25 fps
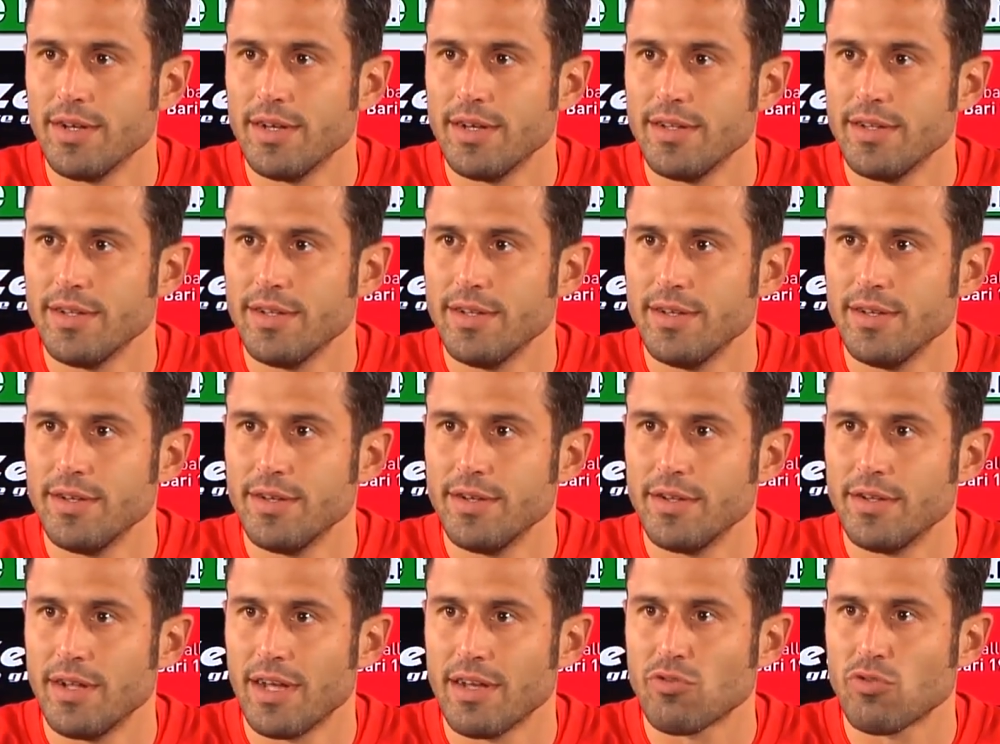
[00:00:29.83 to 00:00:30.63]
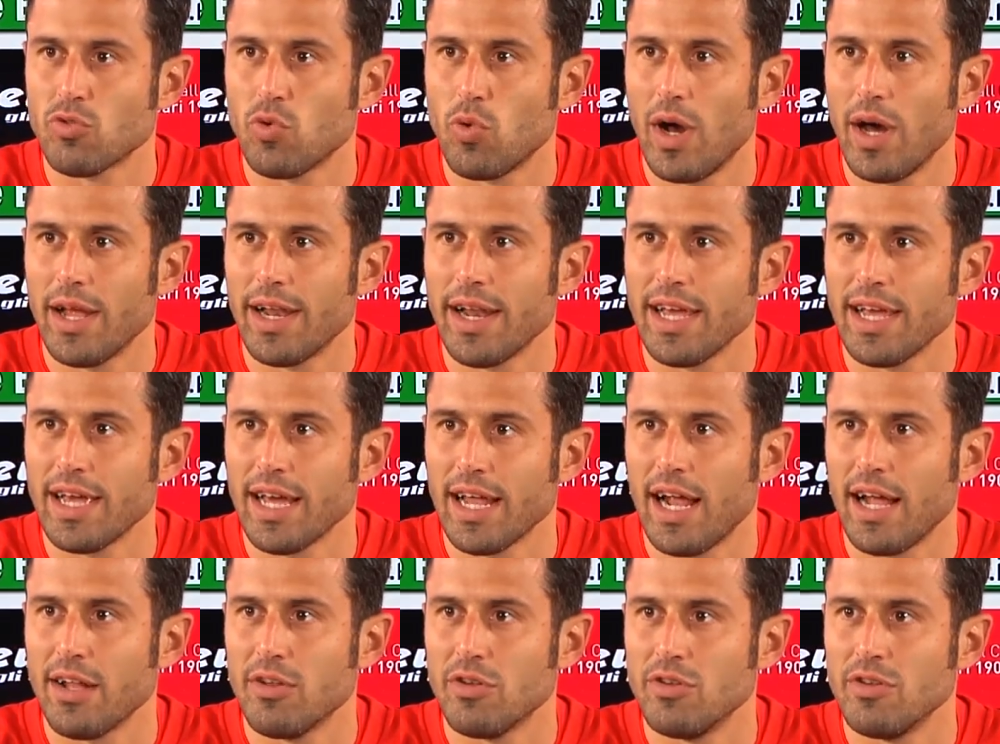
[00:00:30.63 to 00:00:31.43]
eh, da squadra in
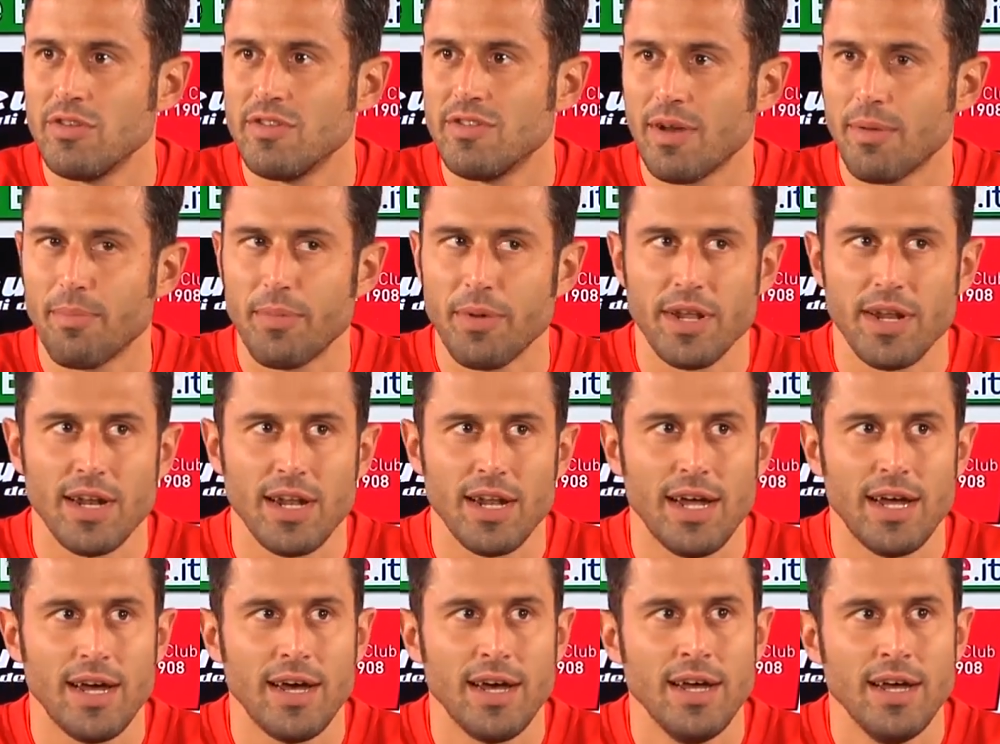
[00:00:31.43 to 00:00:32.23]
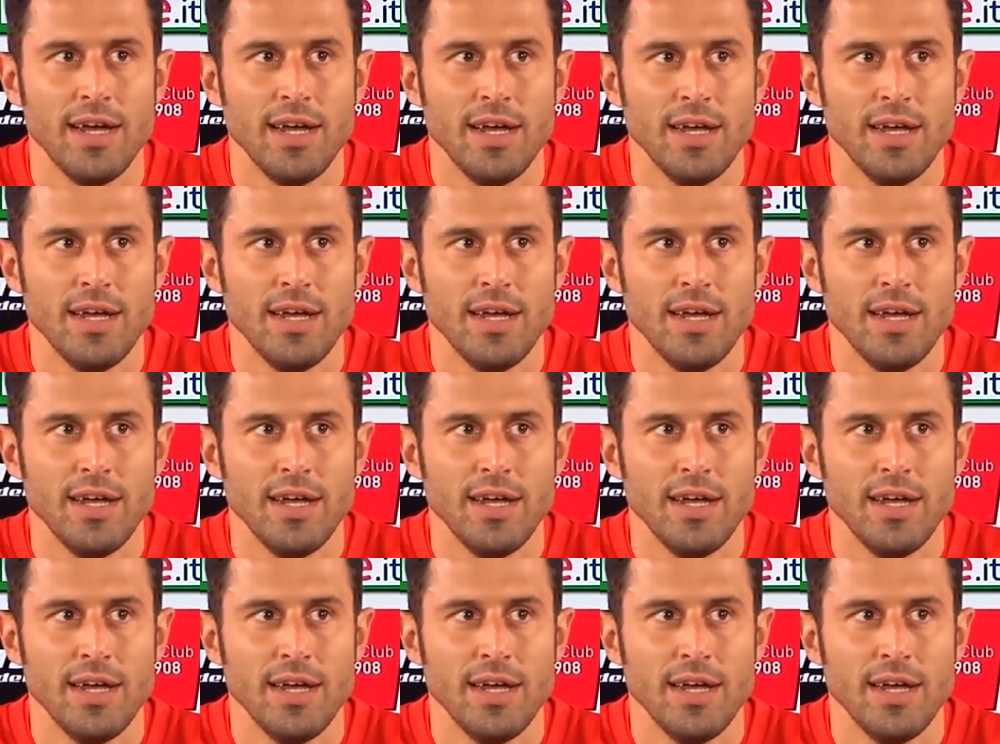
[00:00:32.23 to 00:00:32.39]
grado di saperla